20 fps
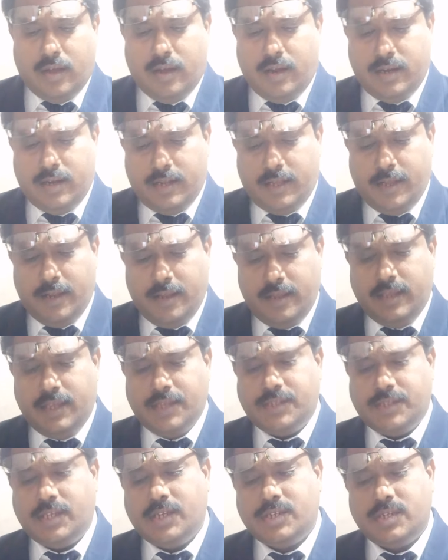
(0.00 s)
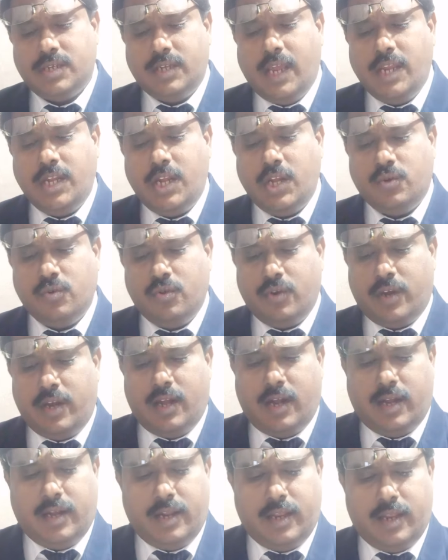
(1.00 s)
ஆனால் இங்கே செக்ஷன் எயிட்டி டூ
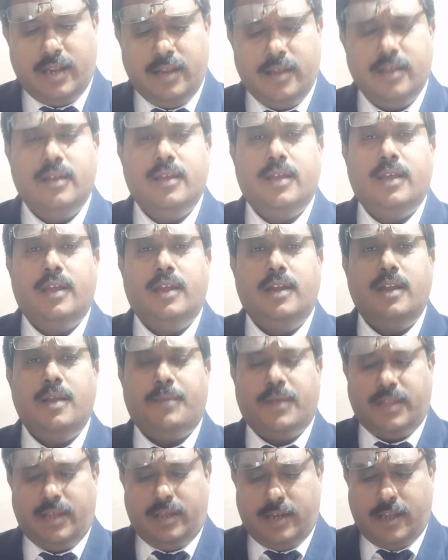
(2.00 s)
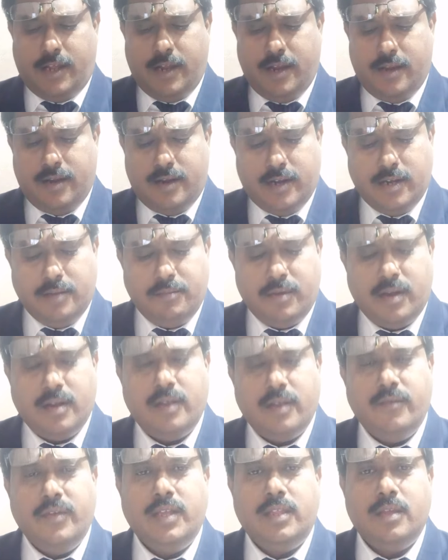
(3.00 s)
கீழான என்ன பார்த்தீங்கன்னா
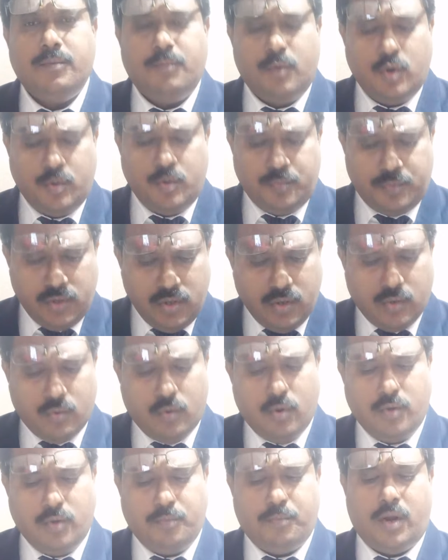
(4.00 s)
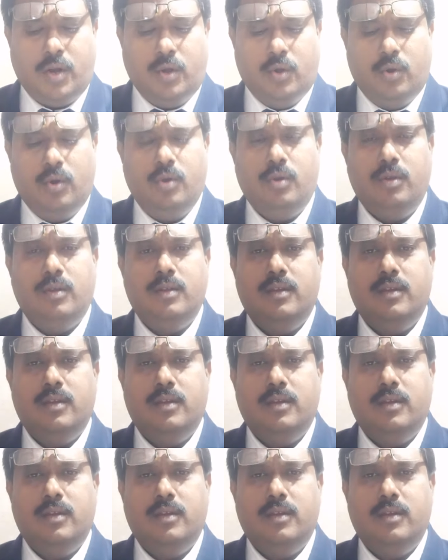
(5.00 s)
அடமான விகித பொறுப்பு கோட்பாடோ